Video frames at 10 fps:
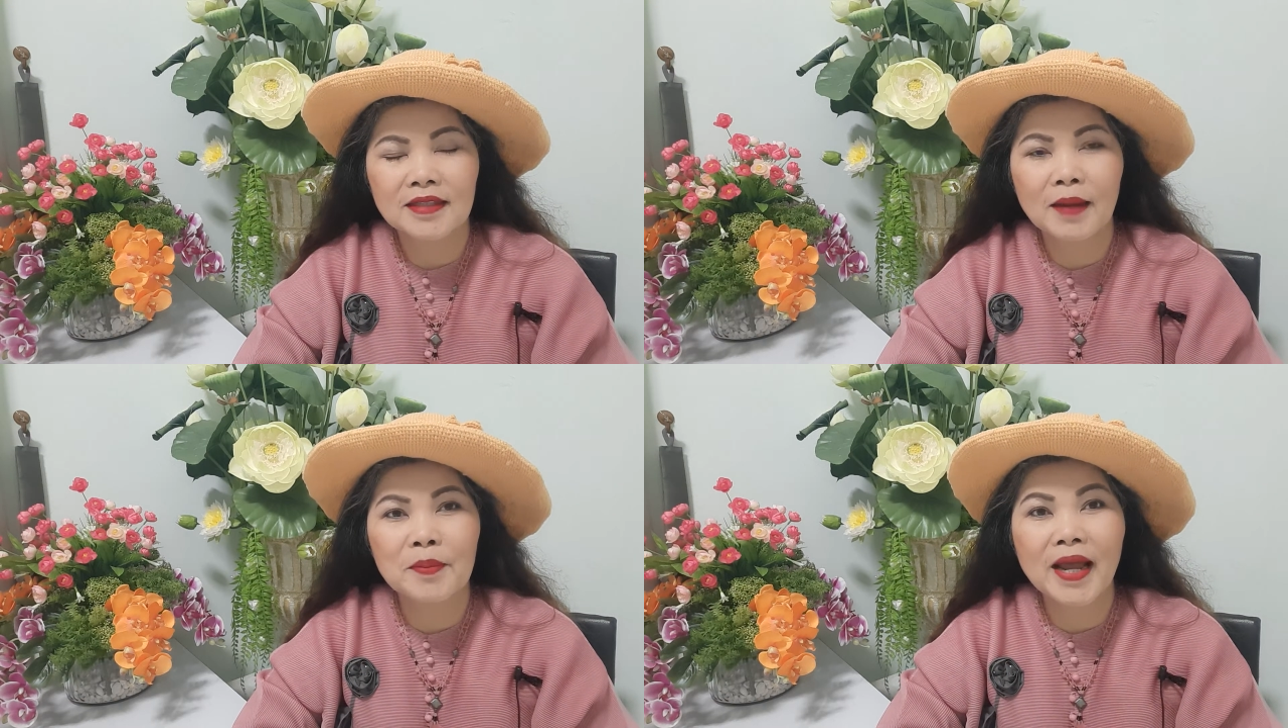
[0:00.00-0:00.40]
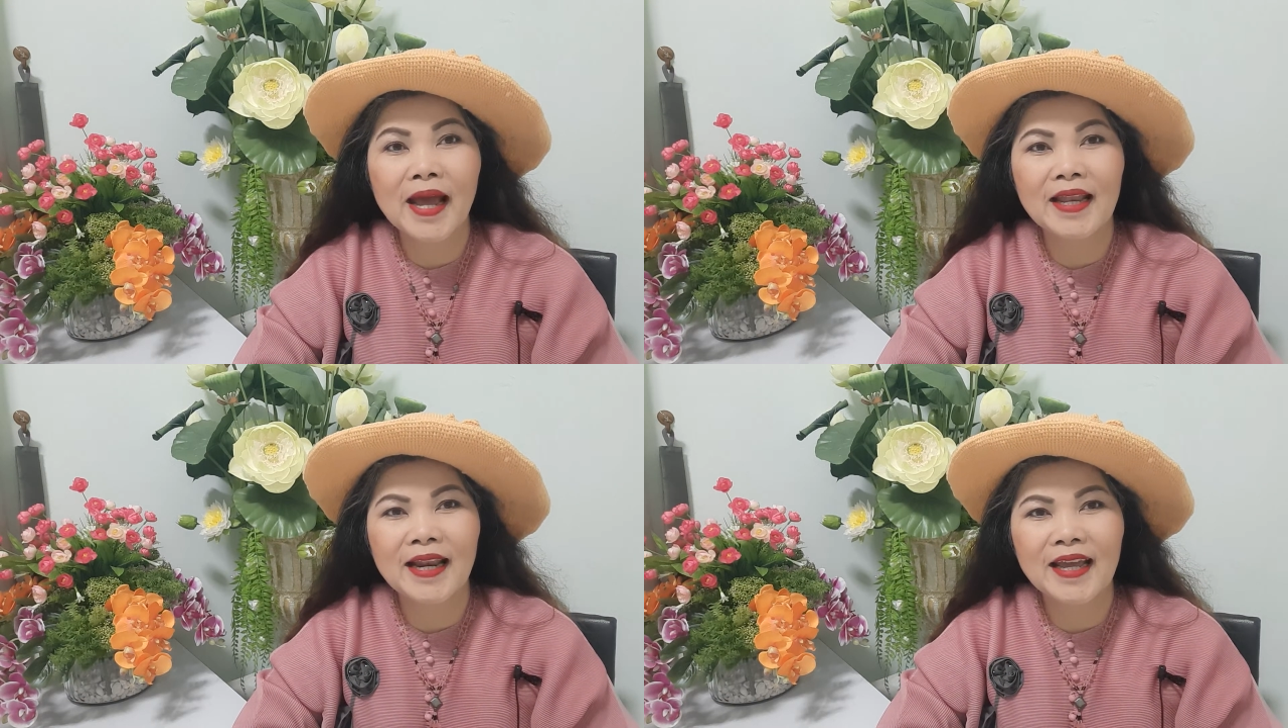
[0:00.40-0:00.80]
ทำได้
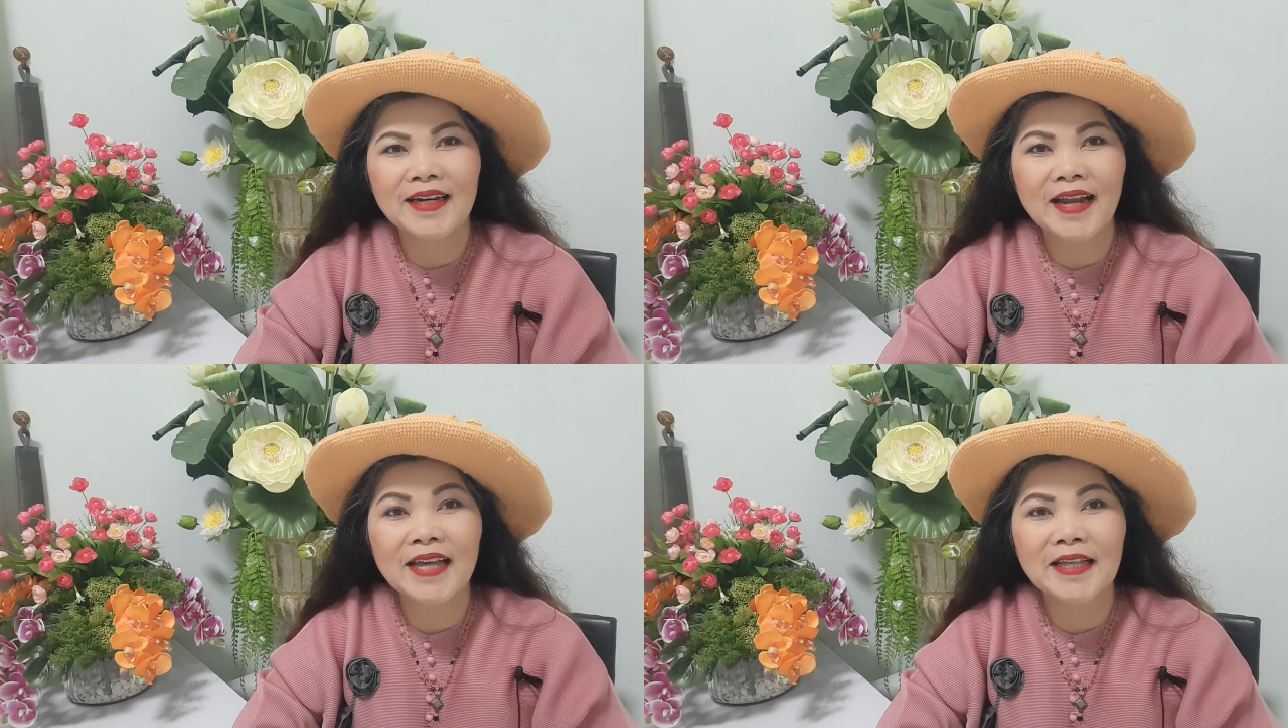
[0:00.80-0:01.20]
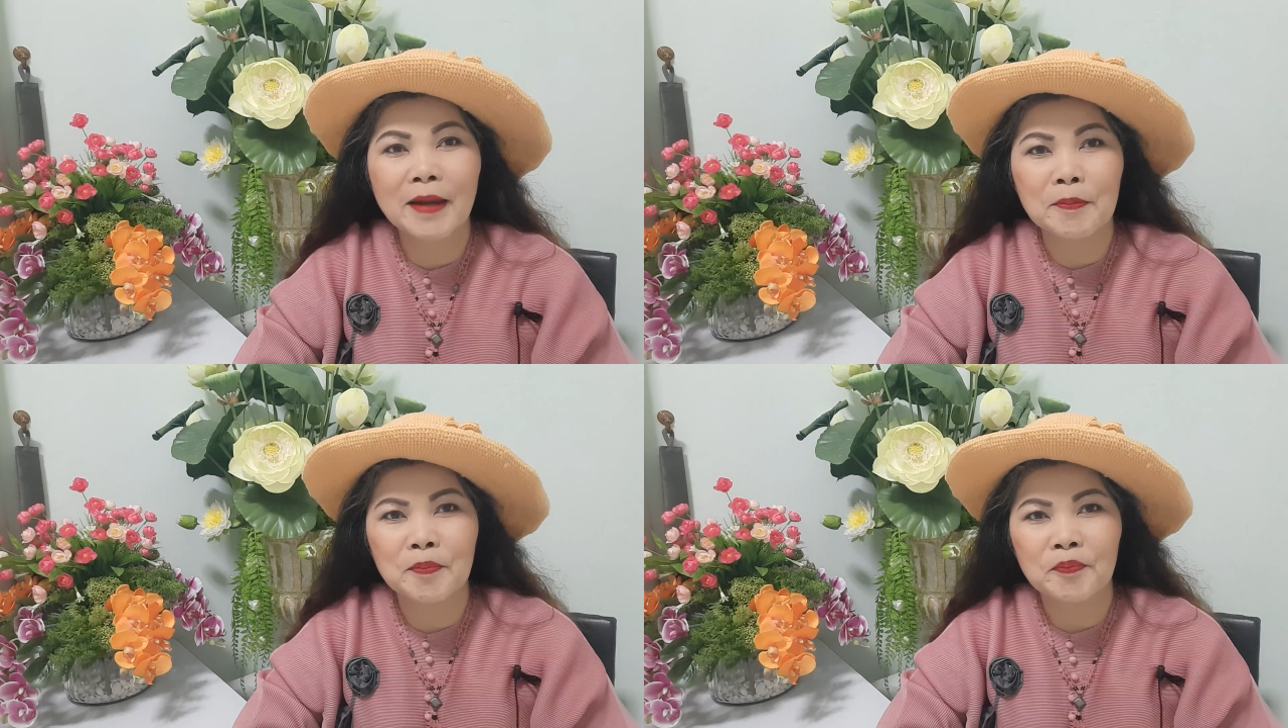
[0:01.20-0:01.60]
และได้
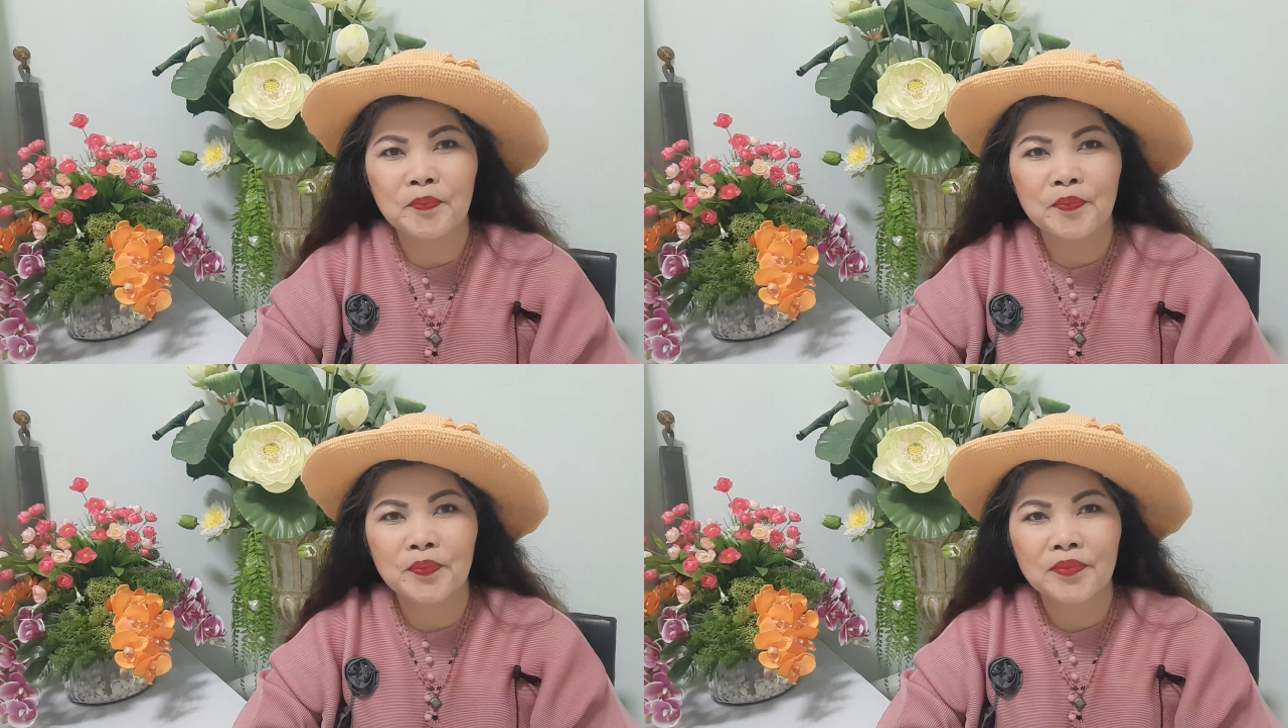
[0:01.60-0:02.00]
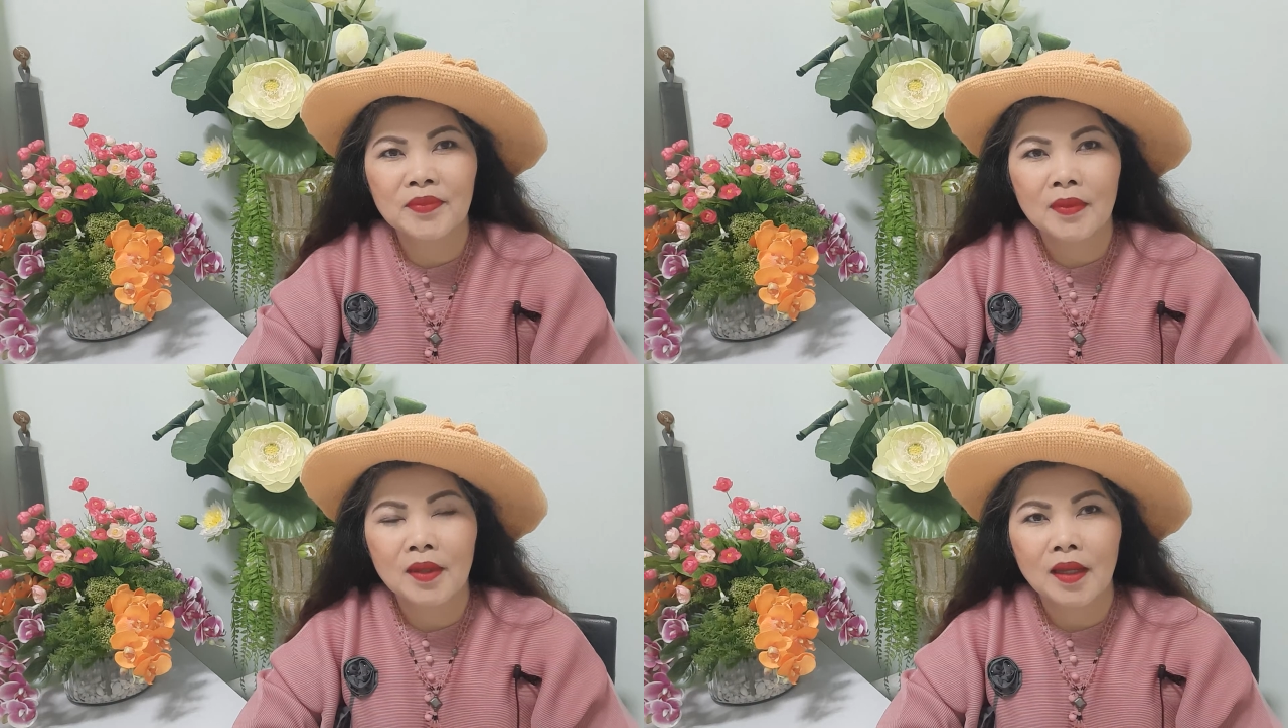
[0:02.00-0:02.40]

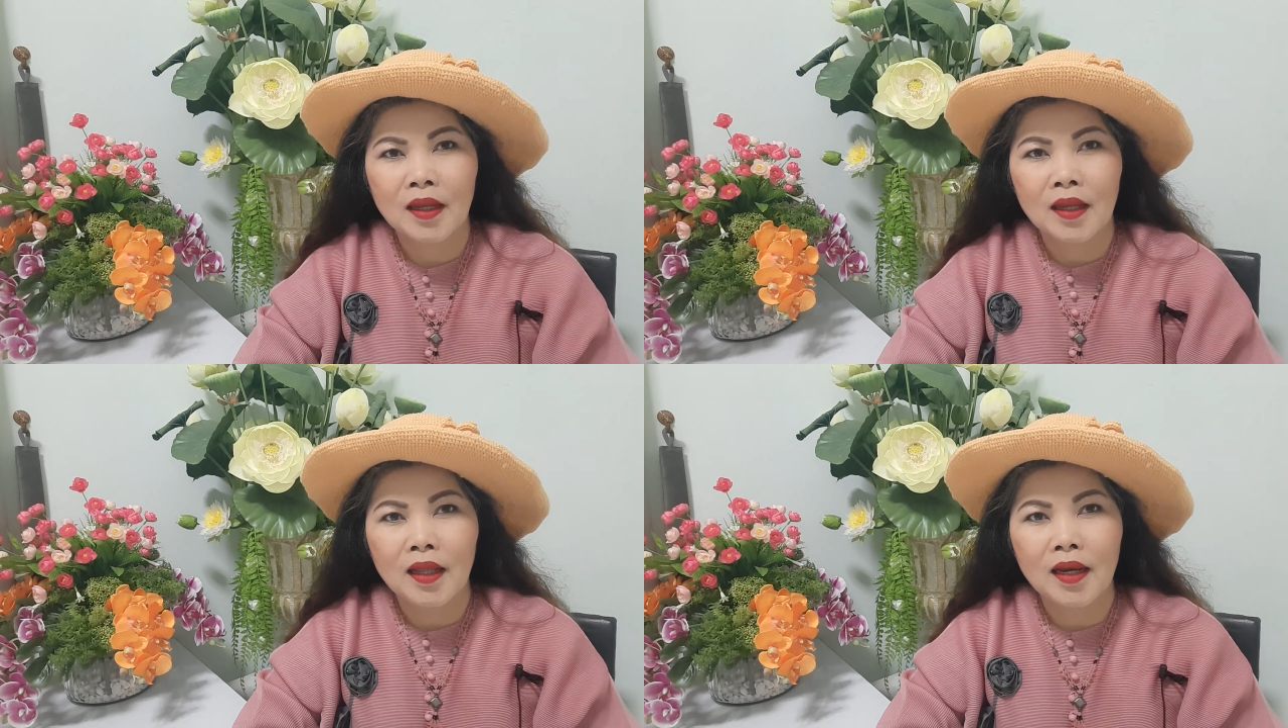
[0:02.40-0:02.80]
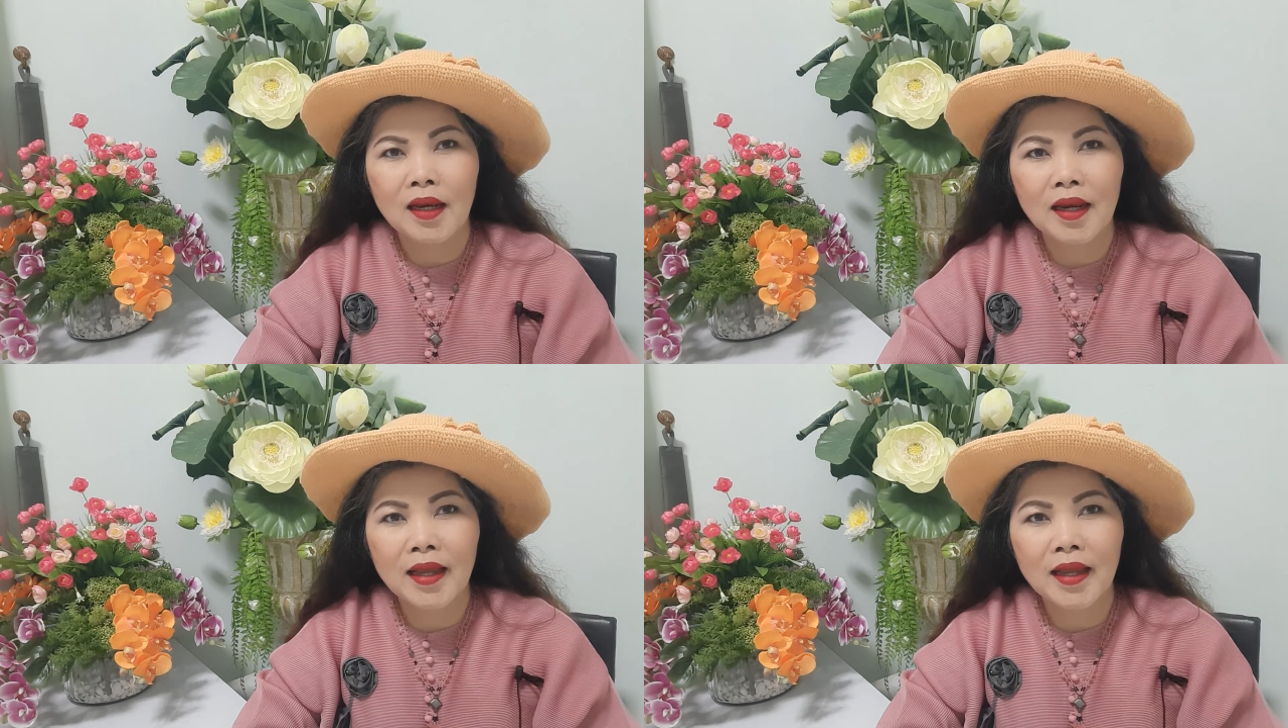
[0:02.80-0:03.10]
ทำ